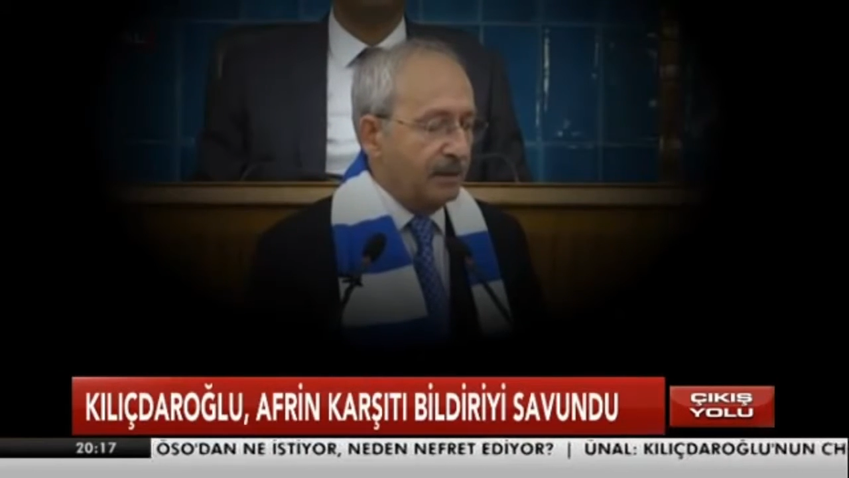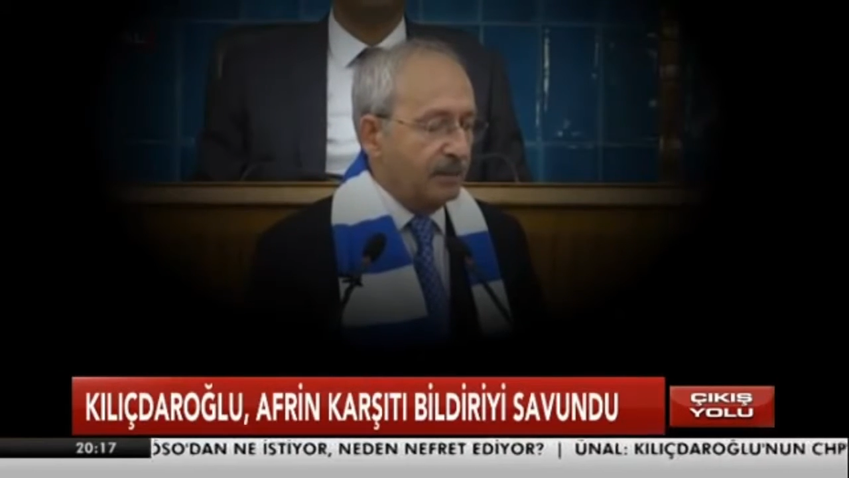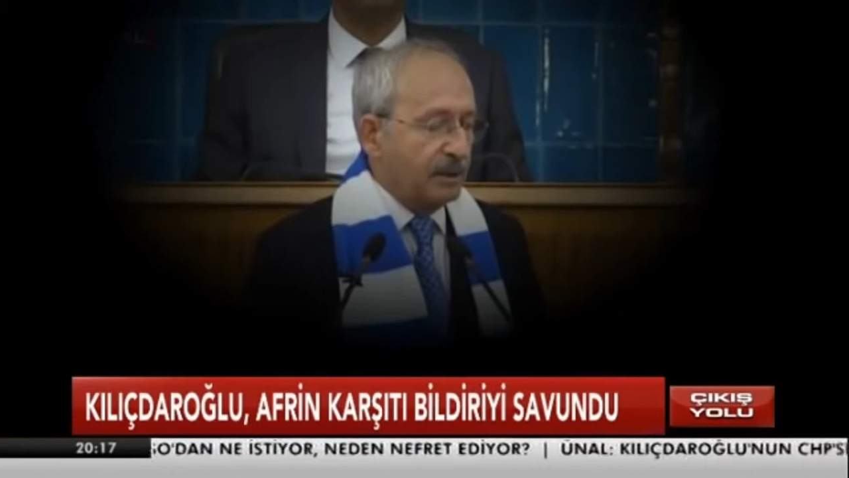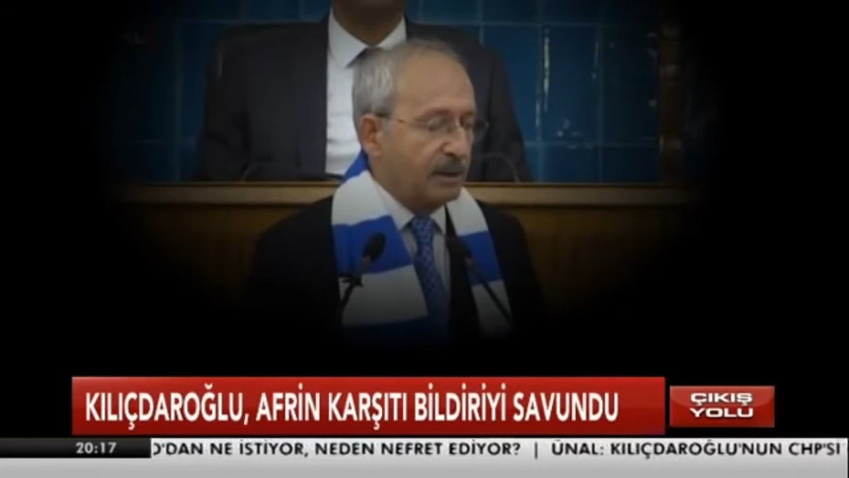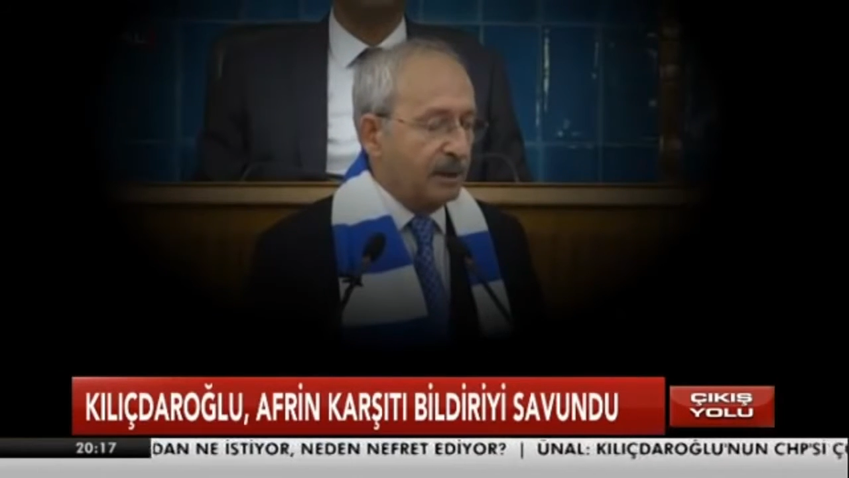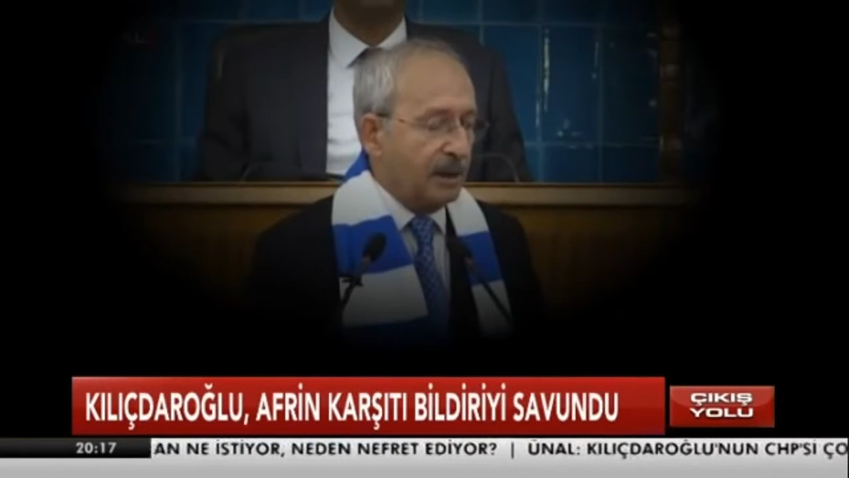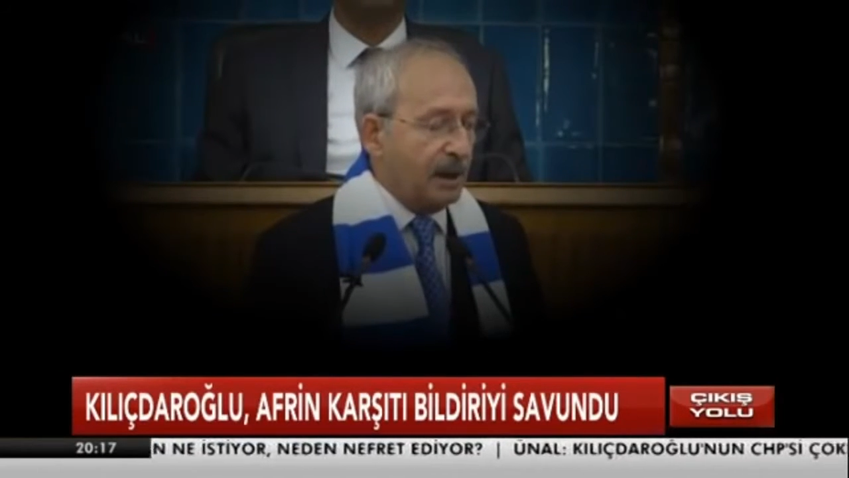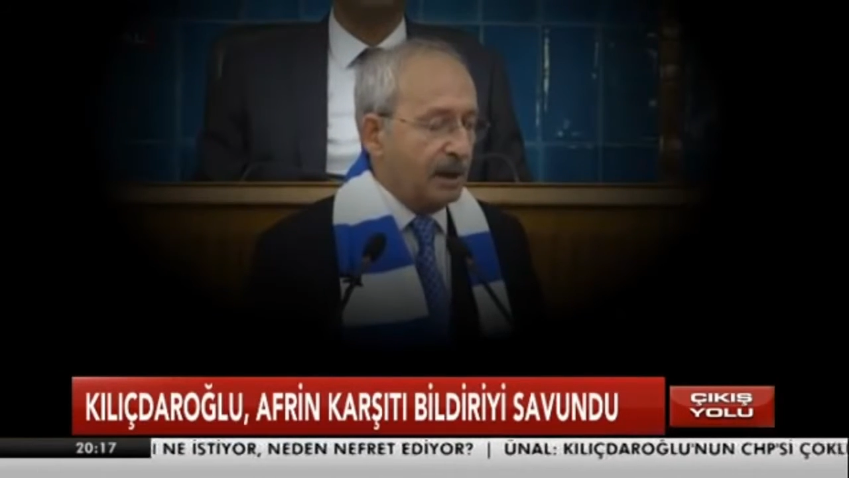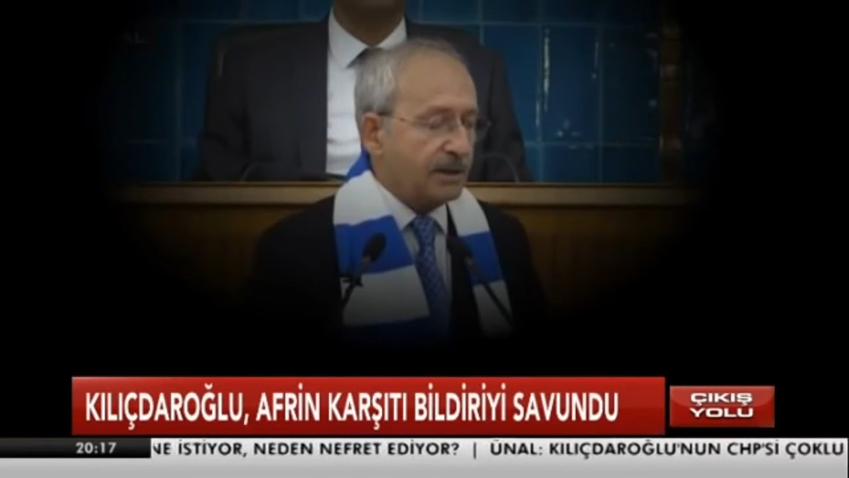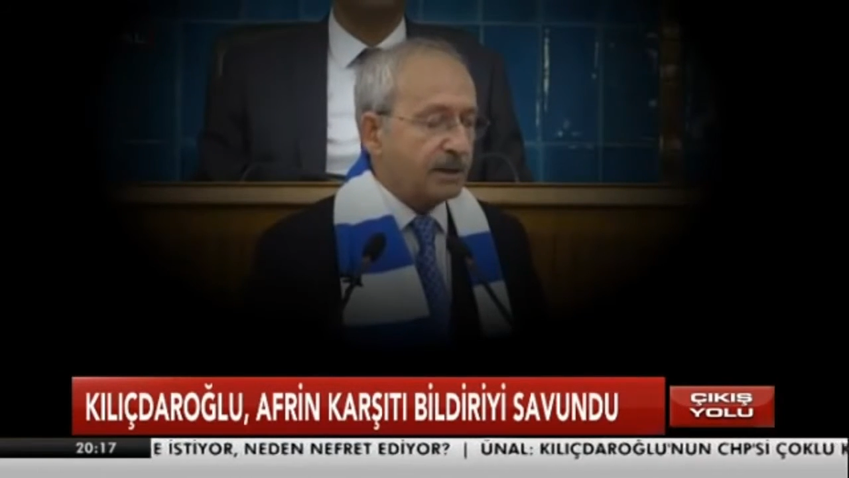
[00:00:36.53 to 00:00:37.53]
bir
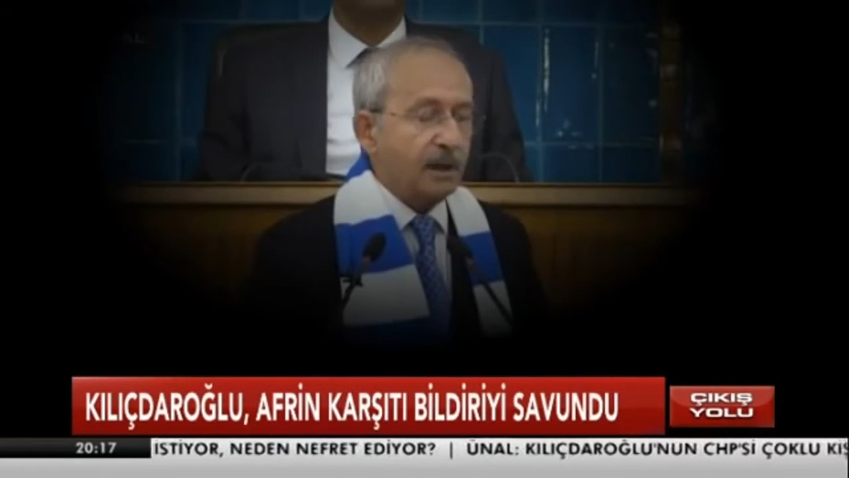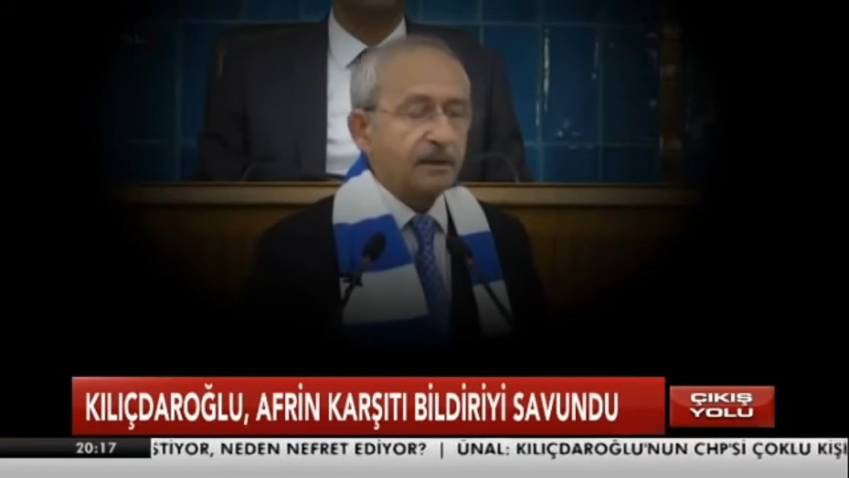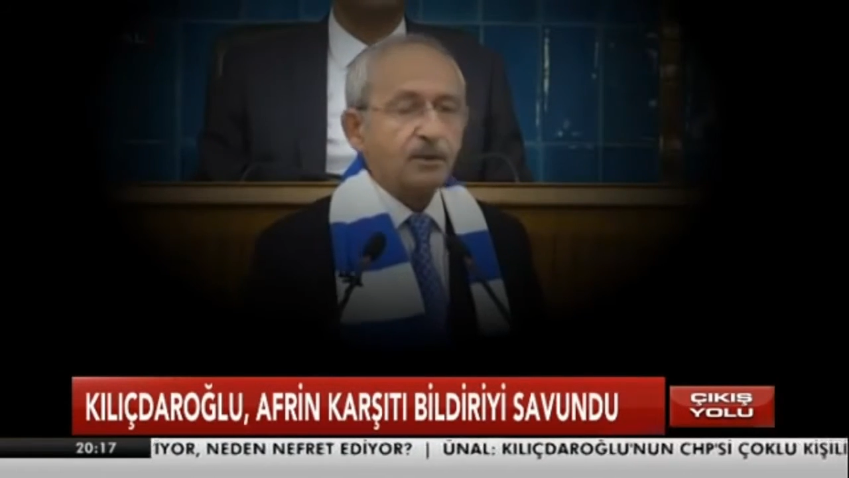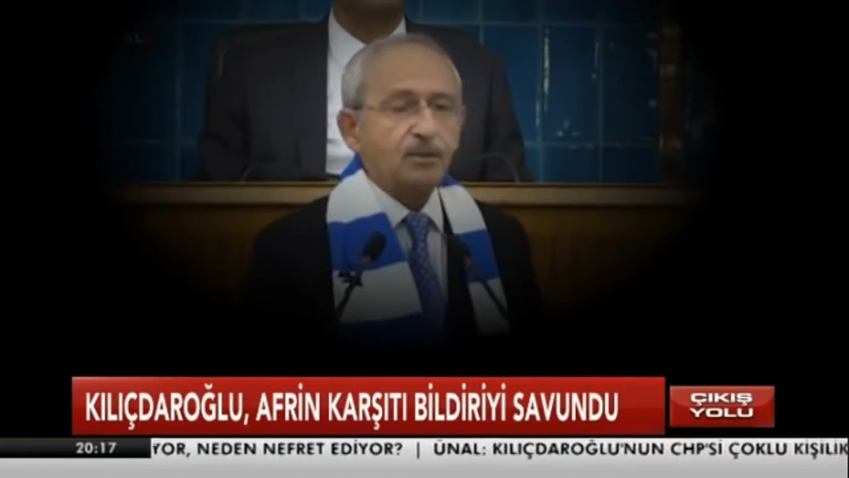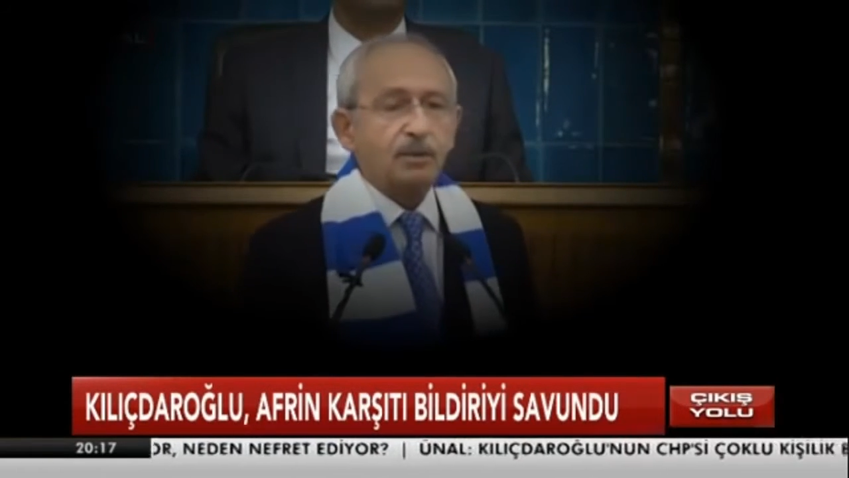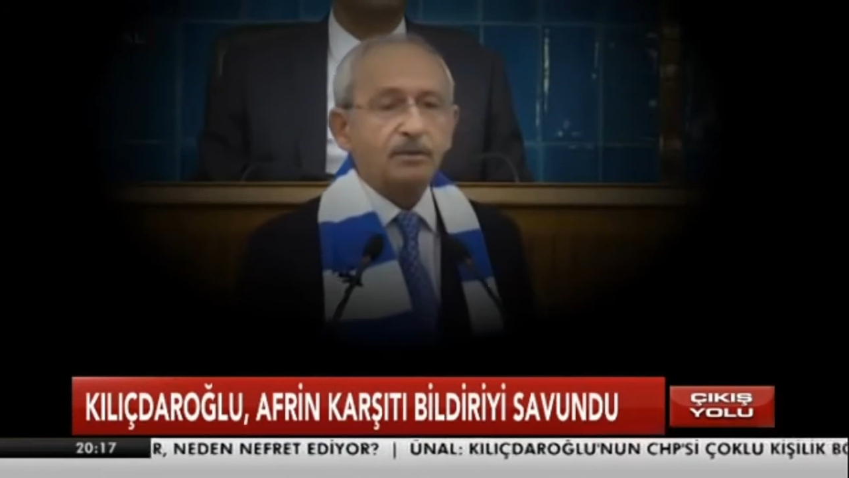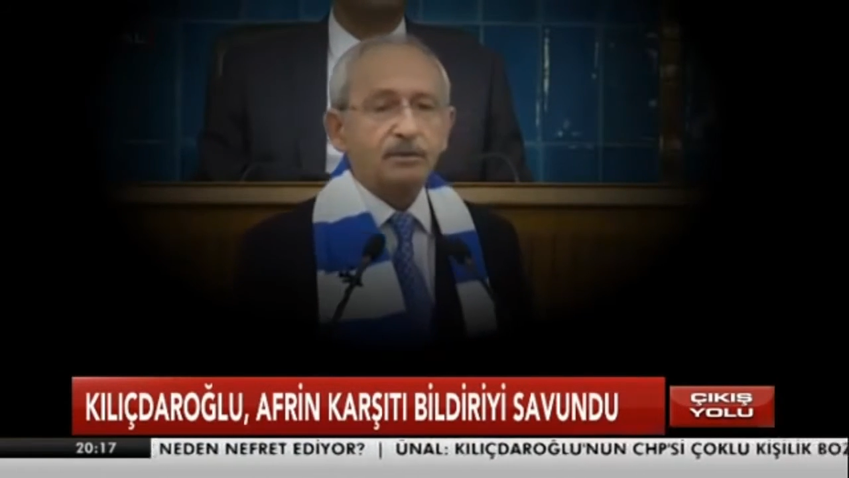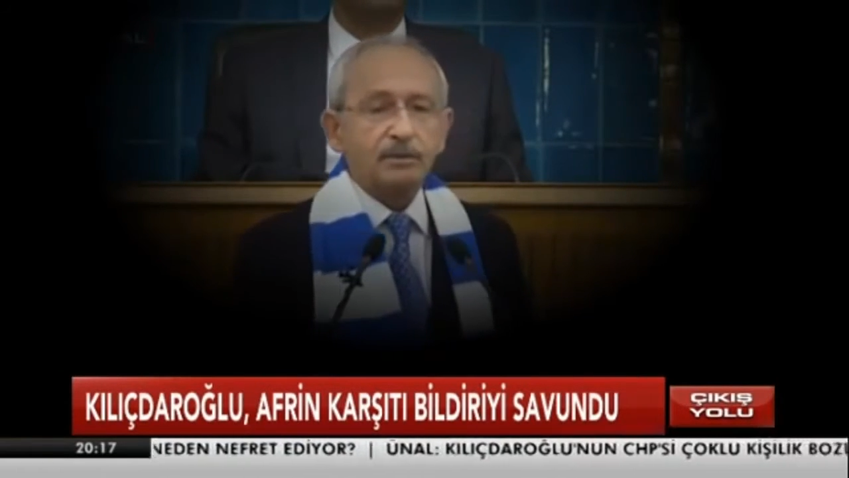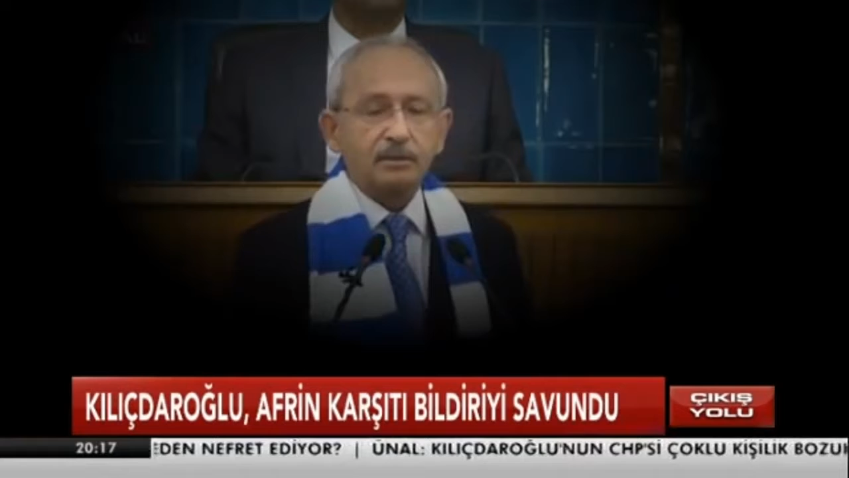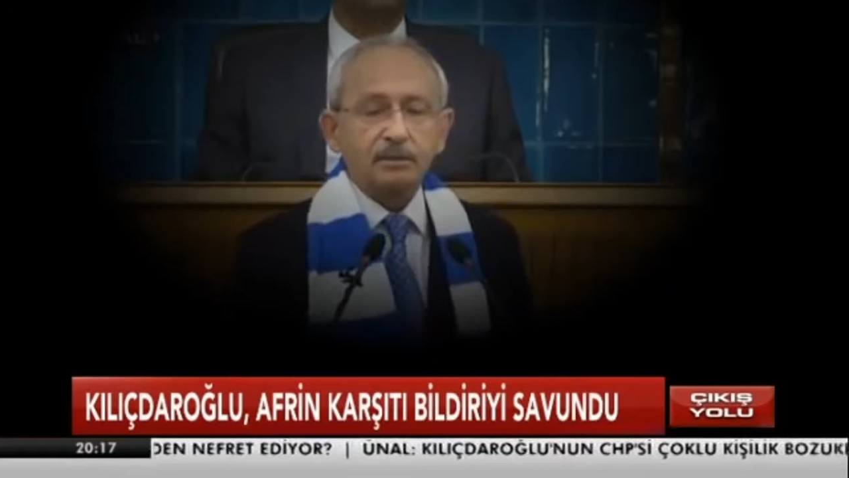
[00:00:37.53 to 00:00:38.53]
halk sağlığı sorunudur.